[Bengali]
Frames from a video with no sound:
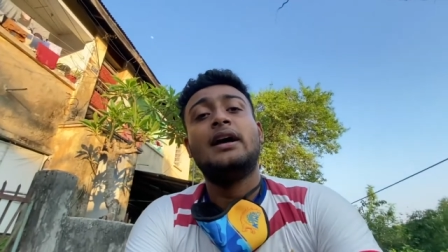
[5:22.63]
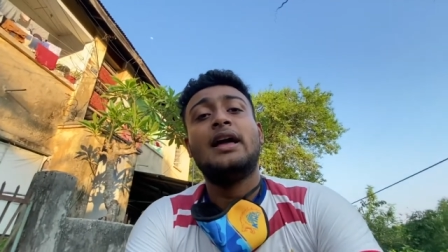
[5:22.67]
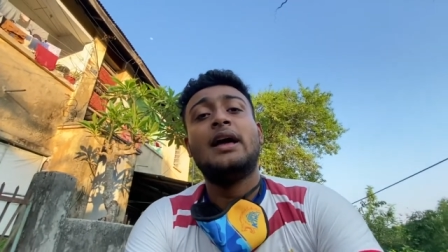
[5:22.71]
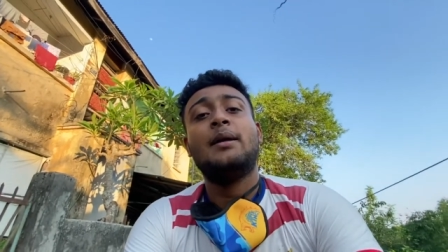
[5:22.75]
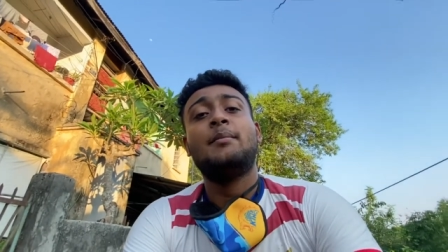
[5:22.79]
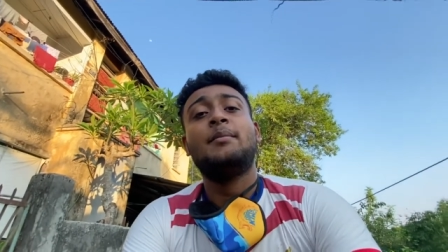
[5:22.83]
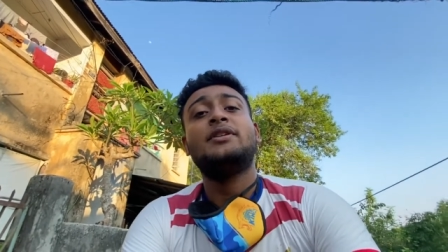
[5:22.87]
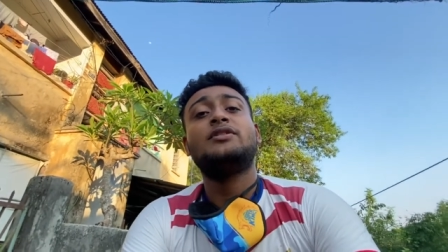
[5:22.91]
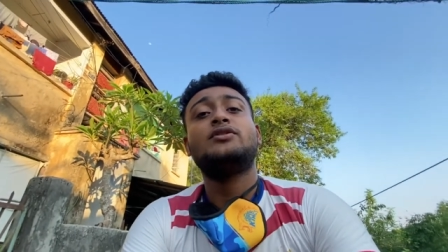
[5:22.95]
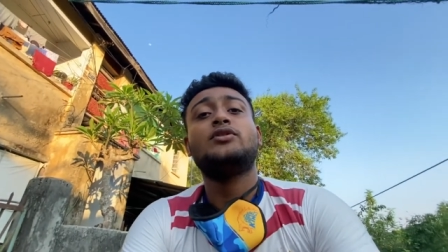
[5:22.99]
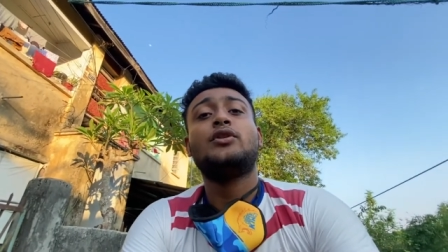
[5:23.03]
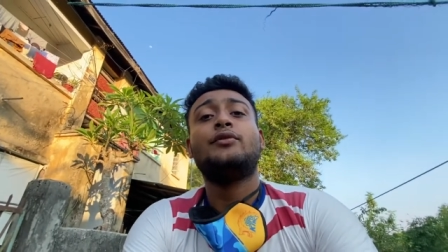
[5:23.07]

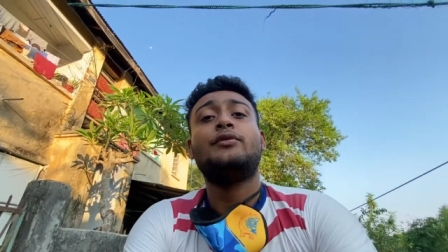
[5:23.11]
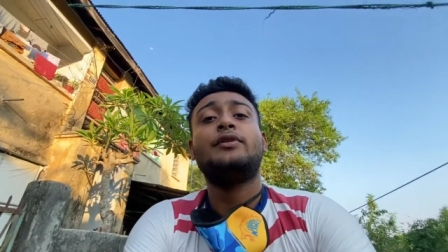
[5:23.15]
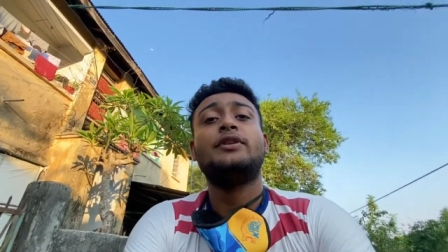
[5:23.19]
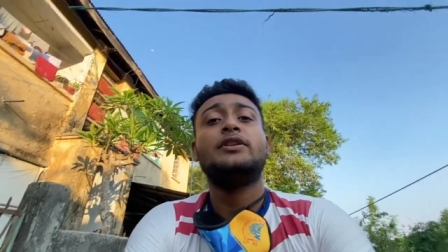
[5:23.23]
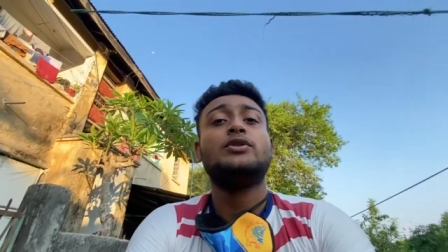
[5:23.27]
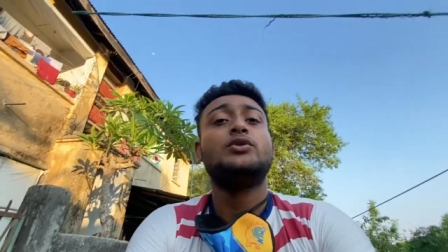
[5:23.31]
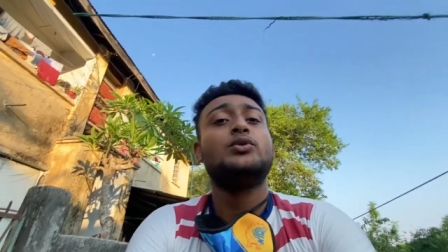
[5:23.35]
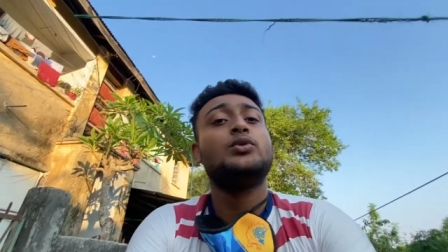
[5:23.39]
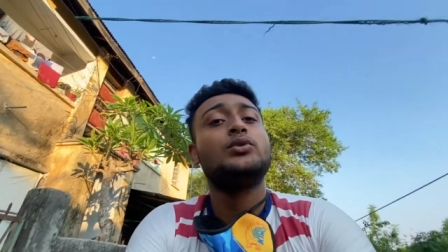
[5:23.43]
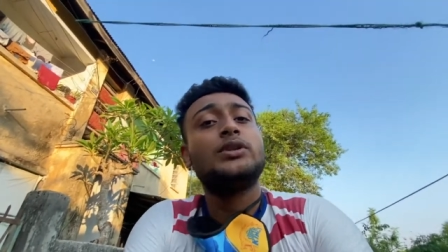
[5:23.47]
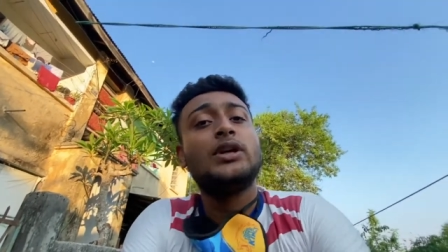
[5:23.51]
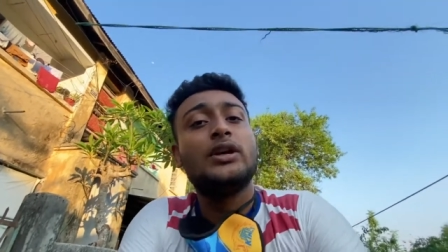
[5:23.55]
এম এস অফিস
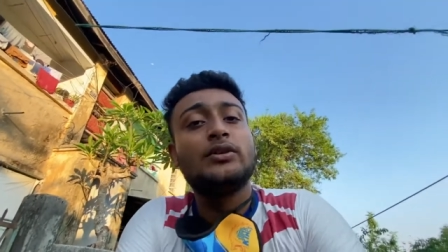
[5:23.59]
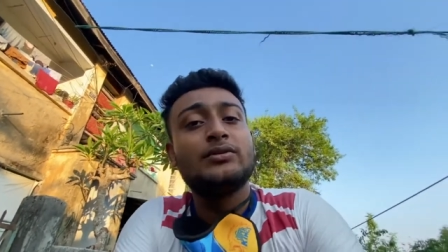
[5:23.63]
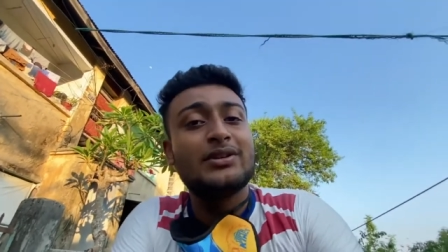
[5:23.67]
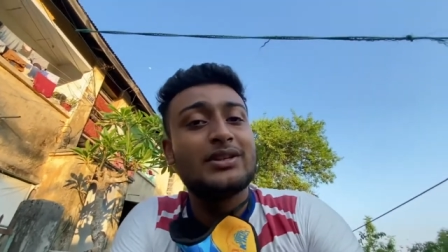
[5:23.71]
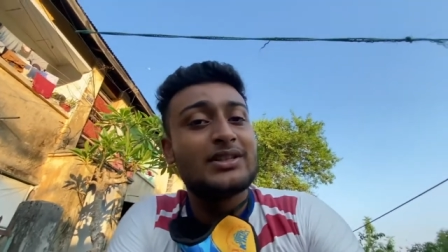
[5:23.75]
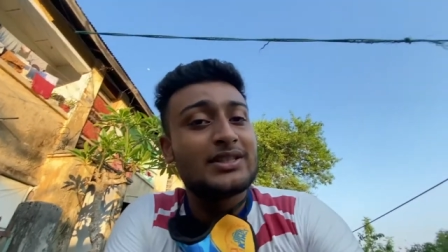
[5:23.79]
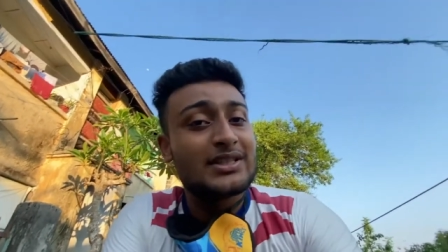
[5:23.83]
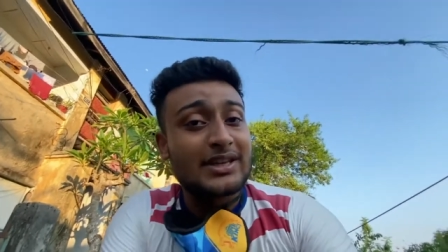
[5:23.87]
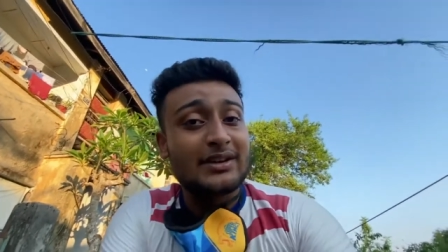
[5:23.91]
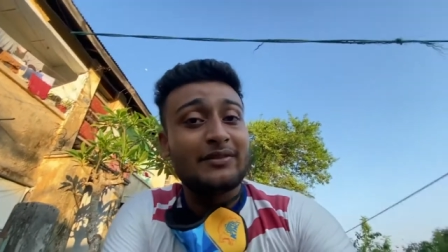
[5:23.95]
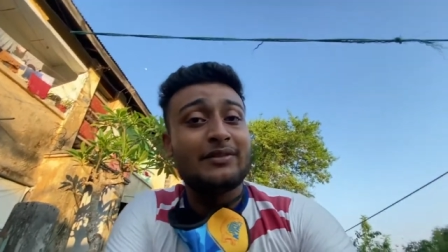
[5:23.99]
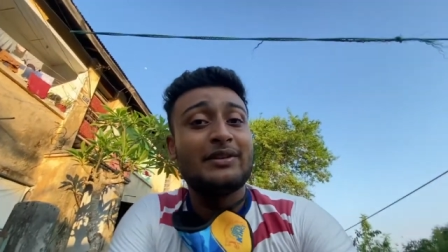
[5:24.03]
টু
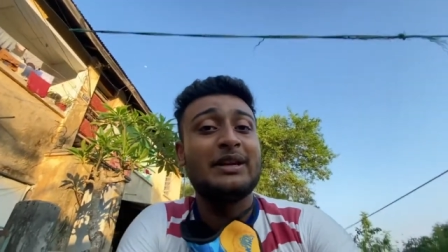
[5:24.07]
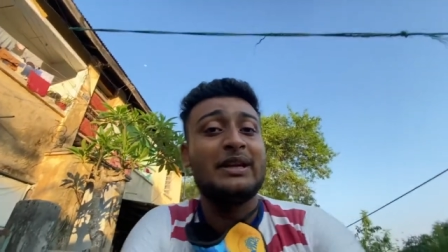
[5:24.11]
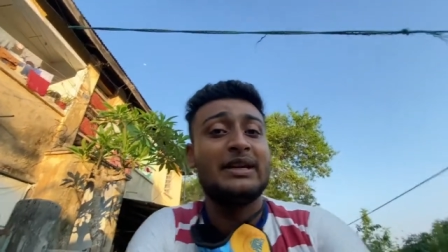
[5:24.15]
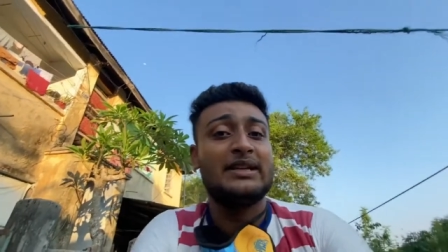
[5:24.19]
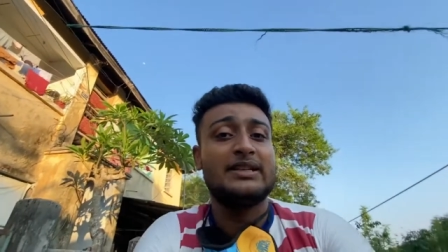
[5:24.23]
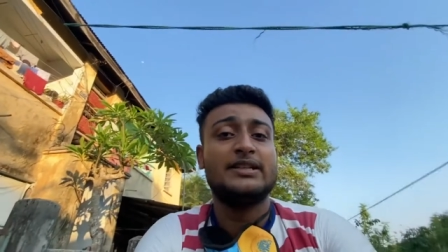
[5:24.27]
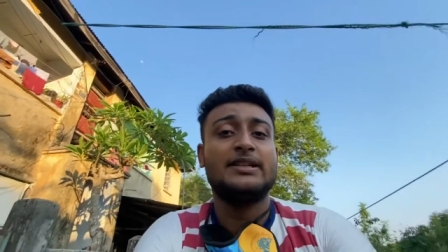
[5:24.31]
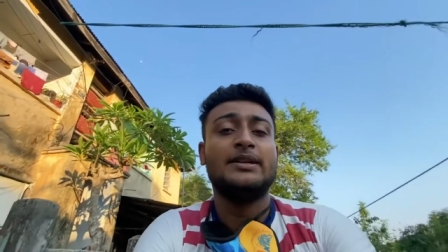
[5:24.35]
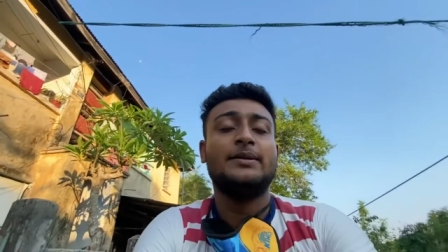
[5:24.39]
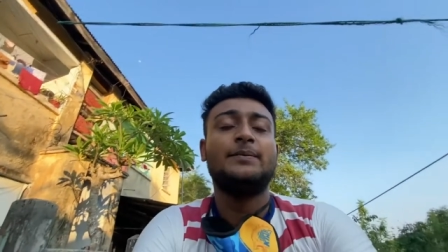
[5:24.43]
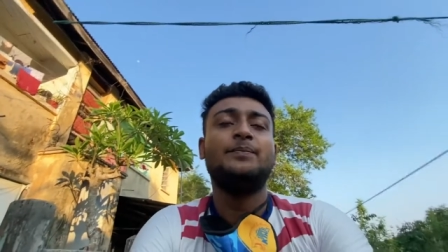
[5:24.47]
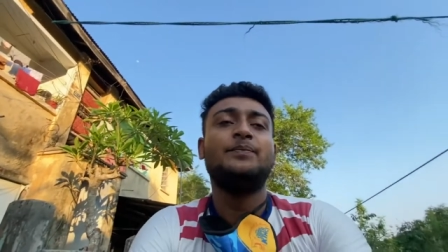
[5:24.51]
থাউজেন্ড সেভেন
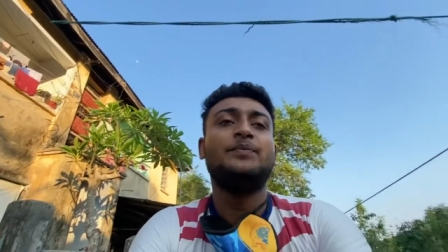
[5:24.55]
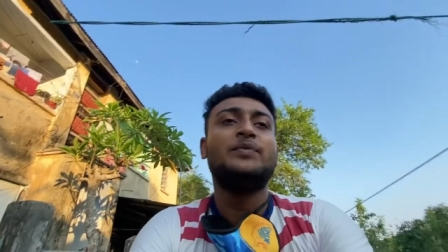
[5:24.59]
আসে